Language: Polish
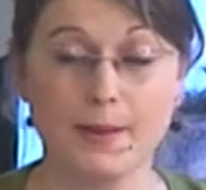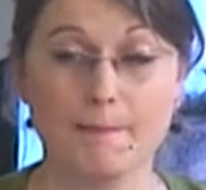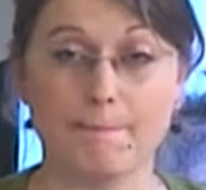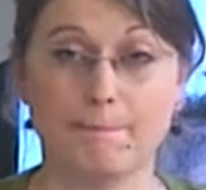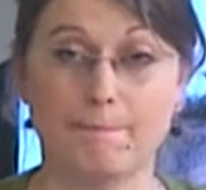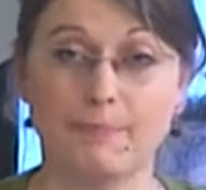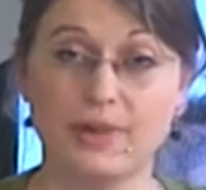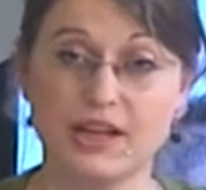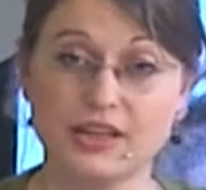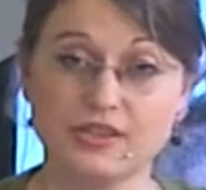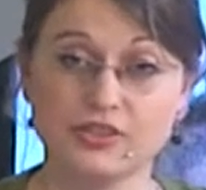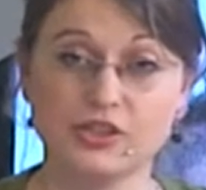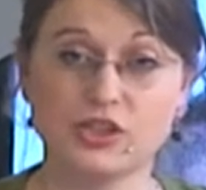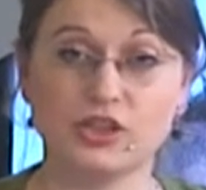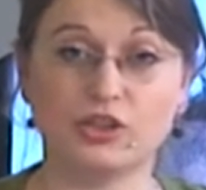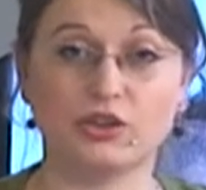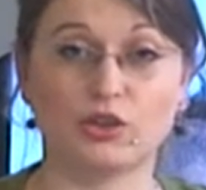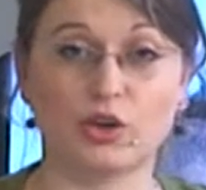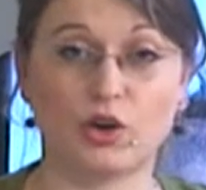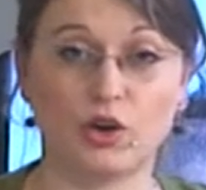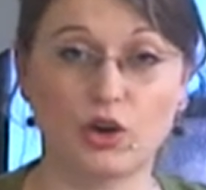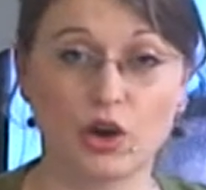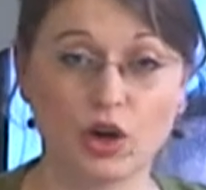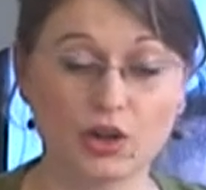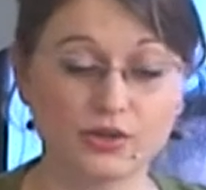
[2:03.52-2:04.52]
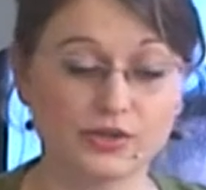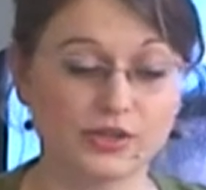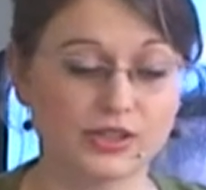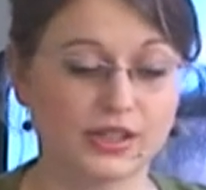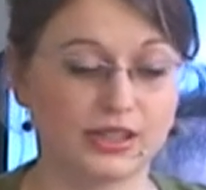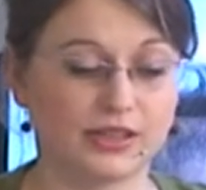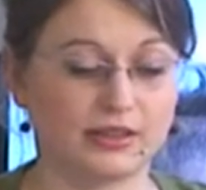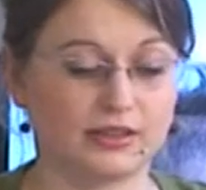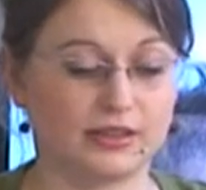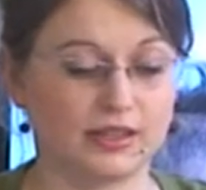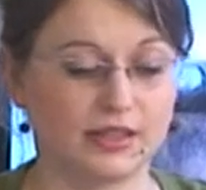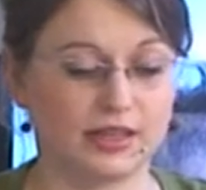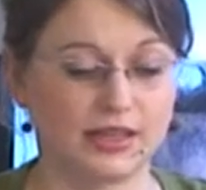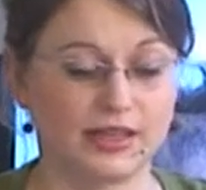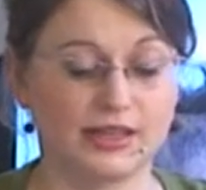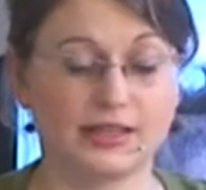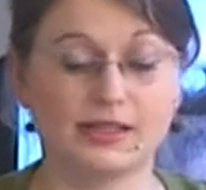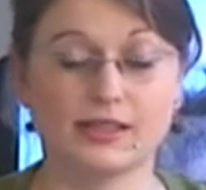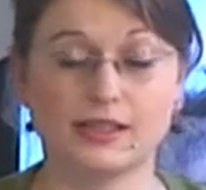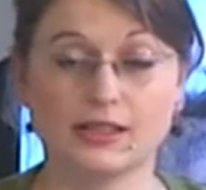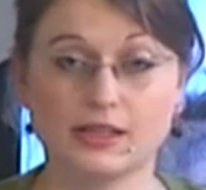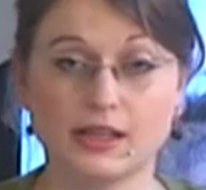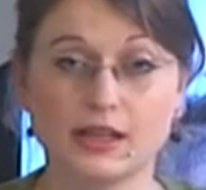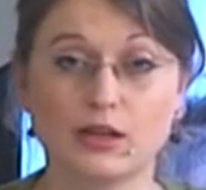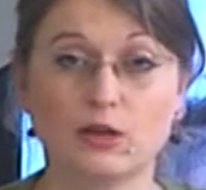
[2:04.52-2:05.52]
Będzie to koncert e, z
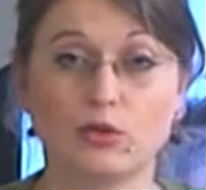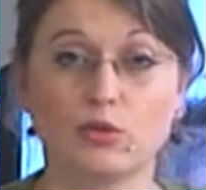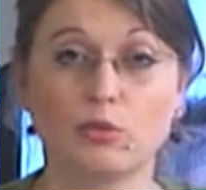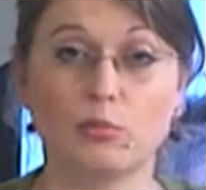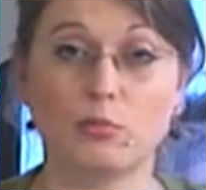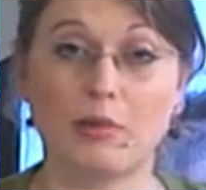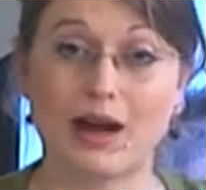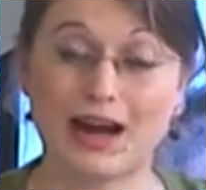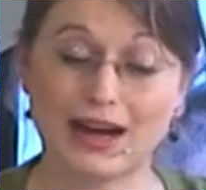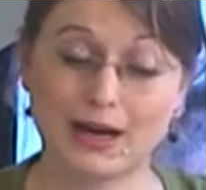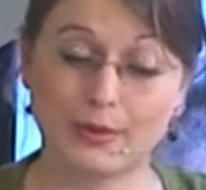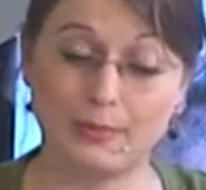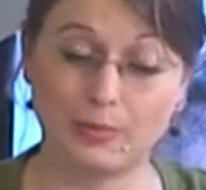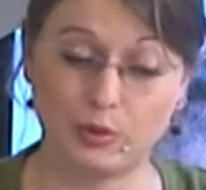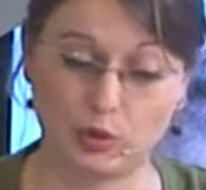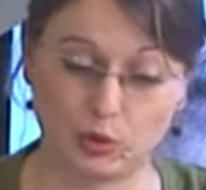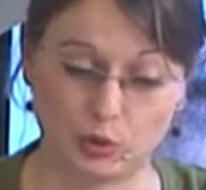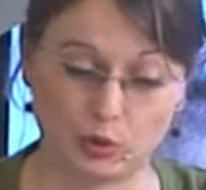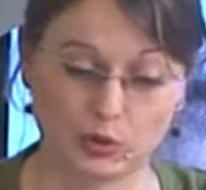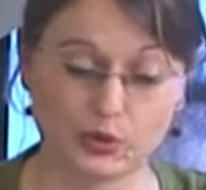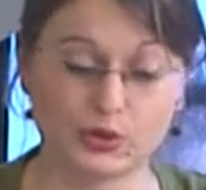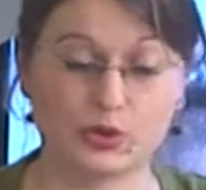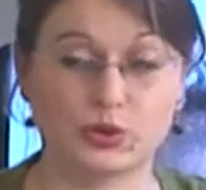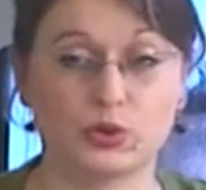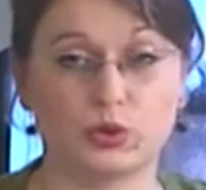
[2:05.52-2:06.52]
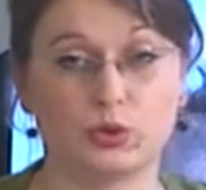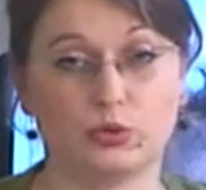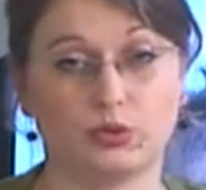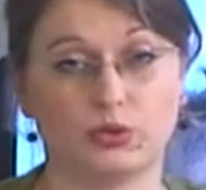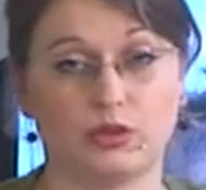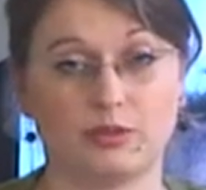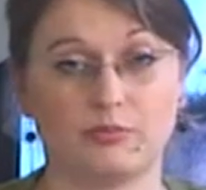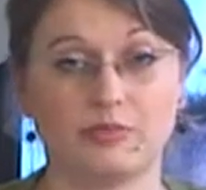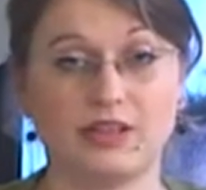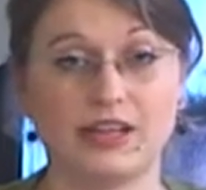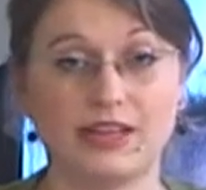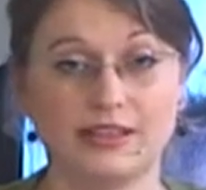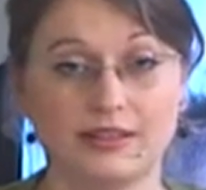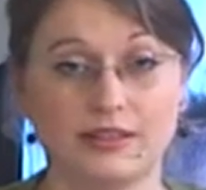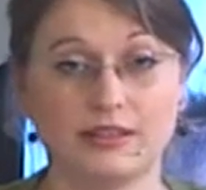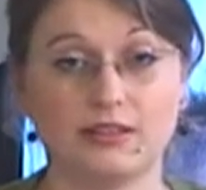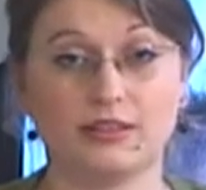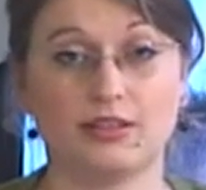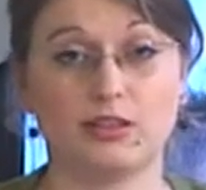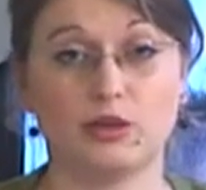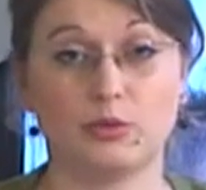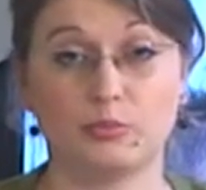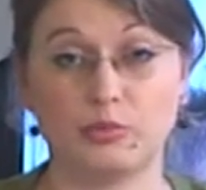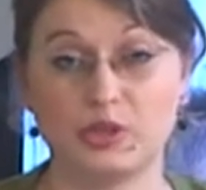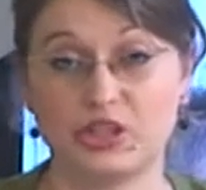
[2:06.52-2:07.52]
cyklu Bach Plus, z którym
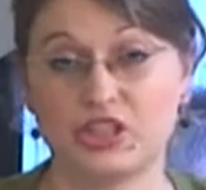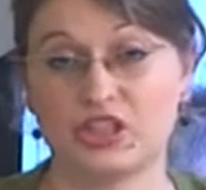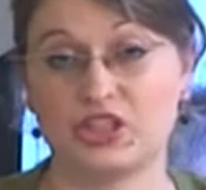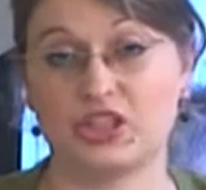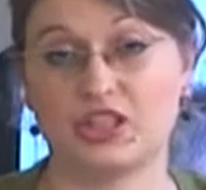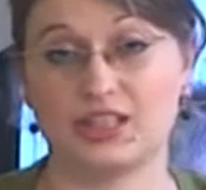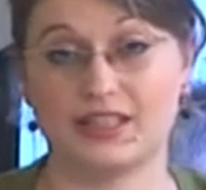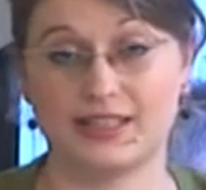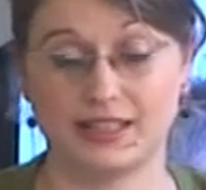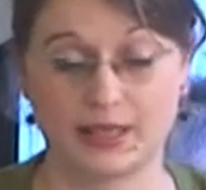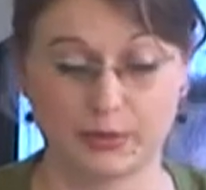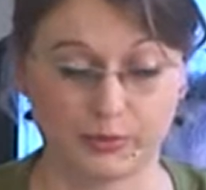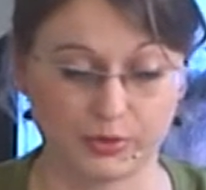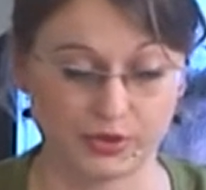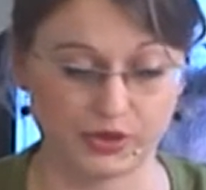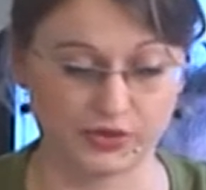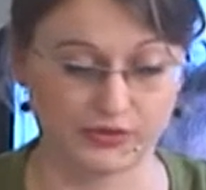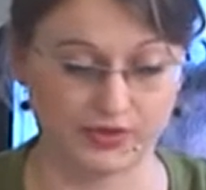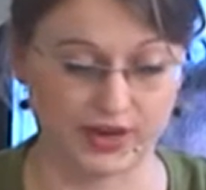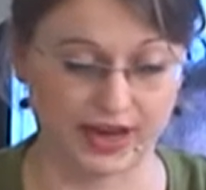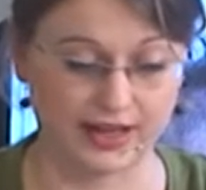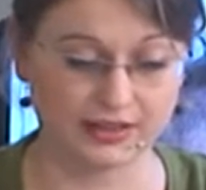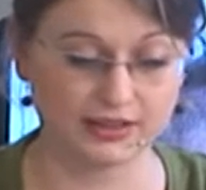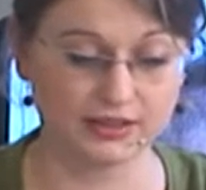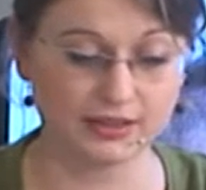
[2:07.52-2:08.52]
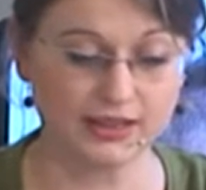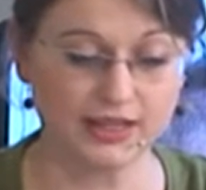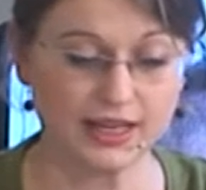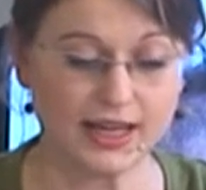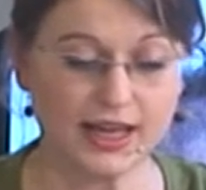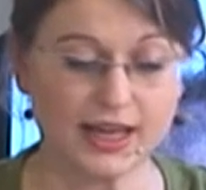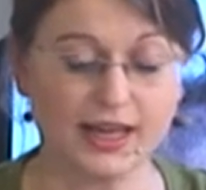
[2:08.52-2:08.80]
Kennedy objeżdża cały świat.